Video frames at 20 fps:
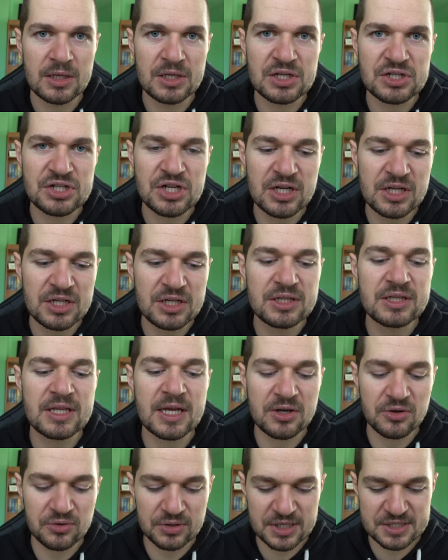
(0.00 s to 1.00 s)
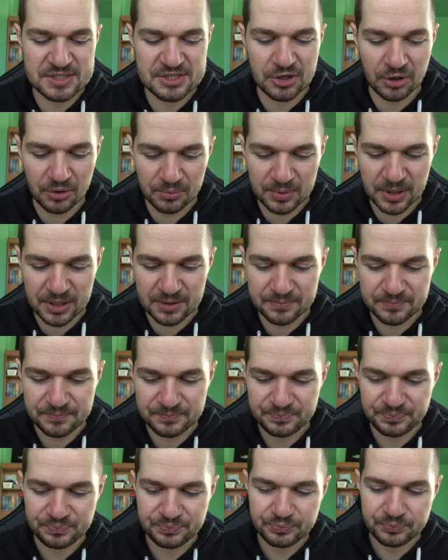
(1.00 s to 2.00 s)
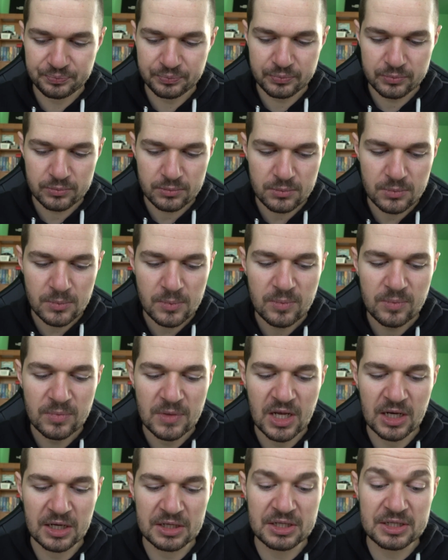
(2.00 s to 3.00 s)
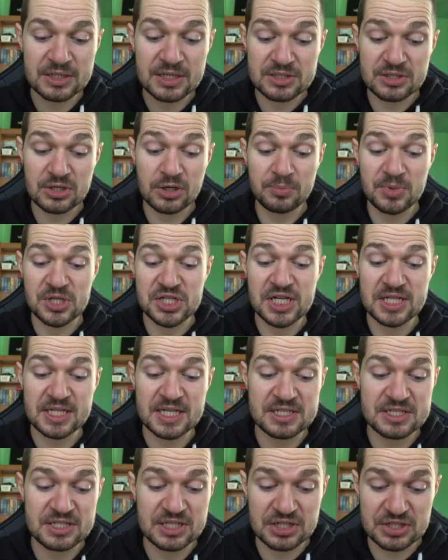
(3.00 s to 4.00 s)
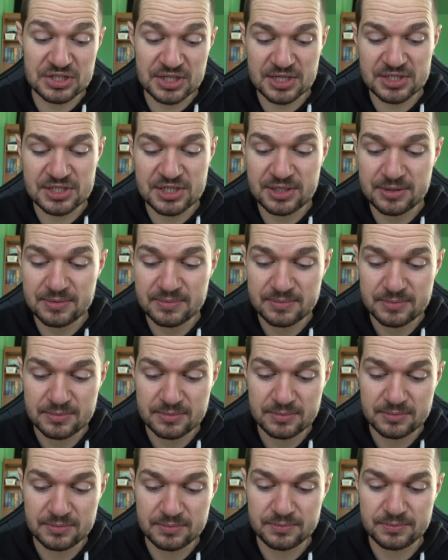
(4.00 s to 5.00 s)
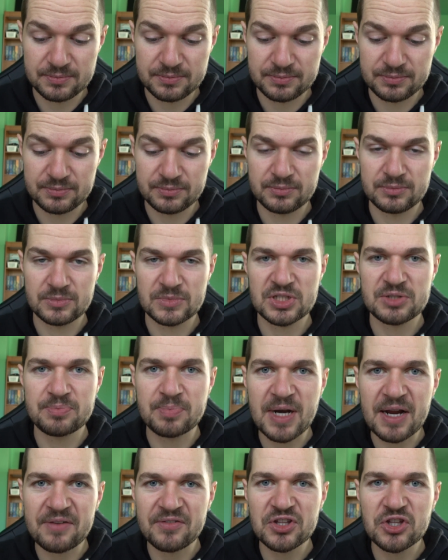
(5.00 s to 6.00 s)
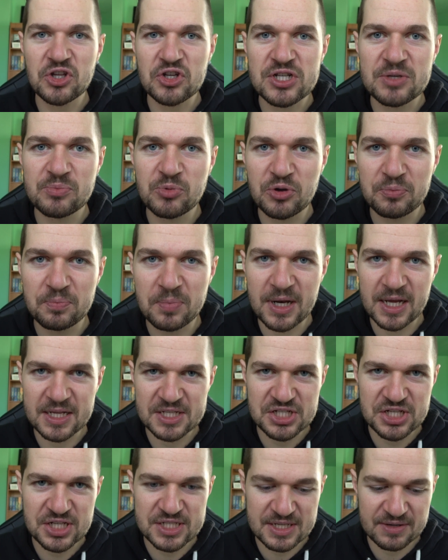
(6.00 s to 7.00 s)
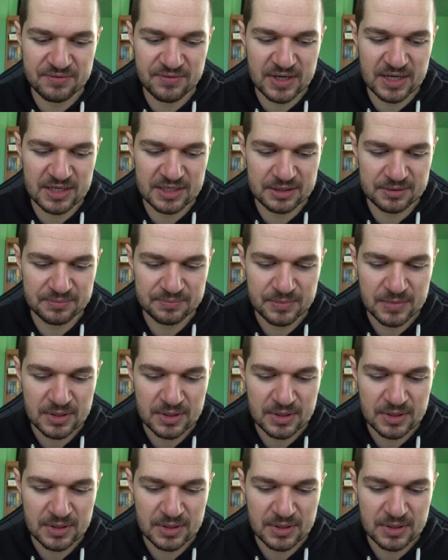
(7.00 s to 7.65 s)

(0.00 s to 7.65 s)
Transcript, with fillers: jeżeli tego nie zrobię. Gdy nie zrobię żadnej z tych rzeczy, sprawi to, że mój plan się zawali.